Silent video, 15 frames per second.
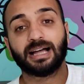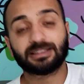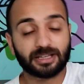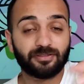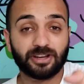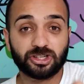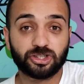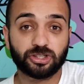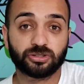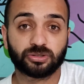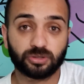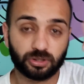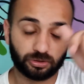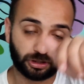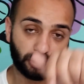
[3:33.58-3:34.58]
Através
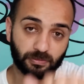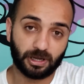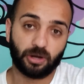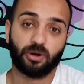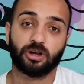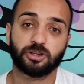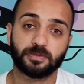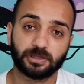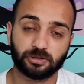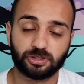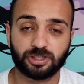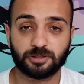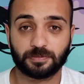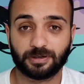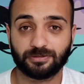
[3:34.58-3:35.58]
disso, eu tenho uma ótima
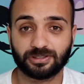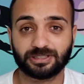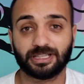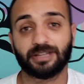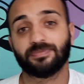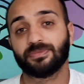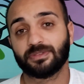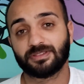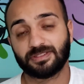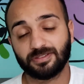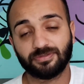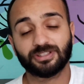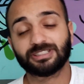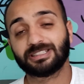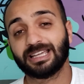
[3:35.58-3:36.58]
notícia para você você. Se
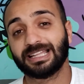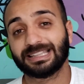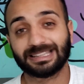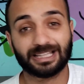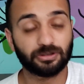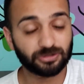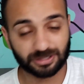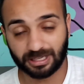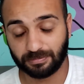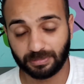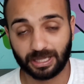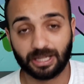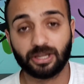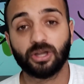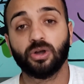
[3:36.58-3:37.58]
você não
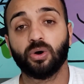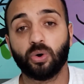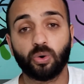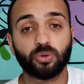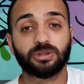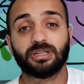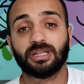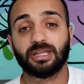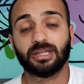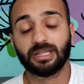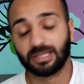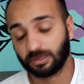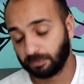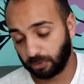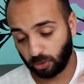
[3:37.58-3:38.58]
saber onde
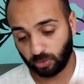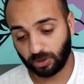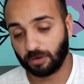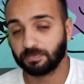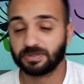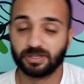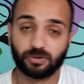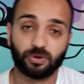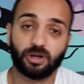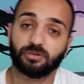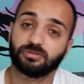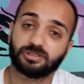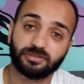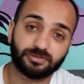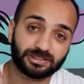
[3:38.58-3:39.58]
procurar um
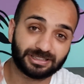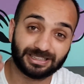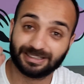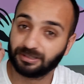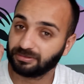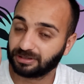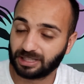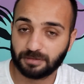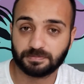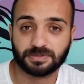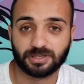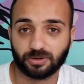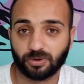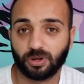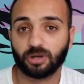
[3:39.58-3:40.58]
psicólogo, se você não tem
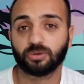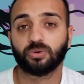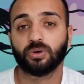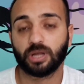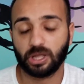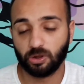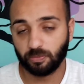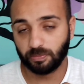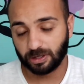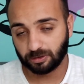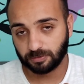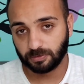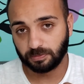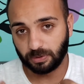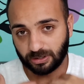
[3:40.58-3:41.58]
psicólogo, eu
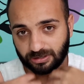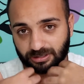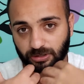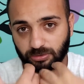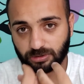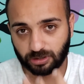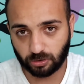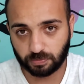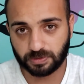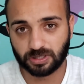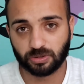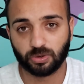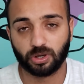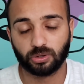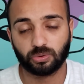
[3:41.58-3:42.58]
mesmo posso ser o teu
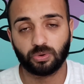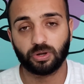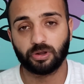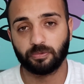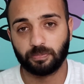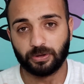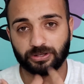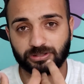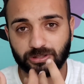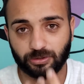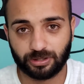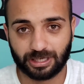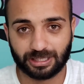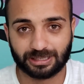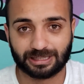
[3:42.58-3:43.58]
psicólogo, eu posso te
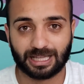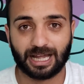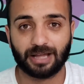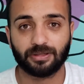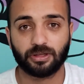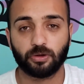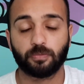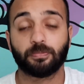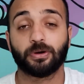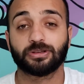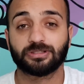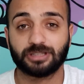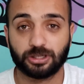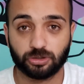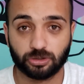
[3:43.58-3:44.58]
orientar, eu posso te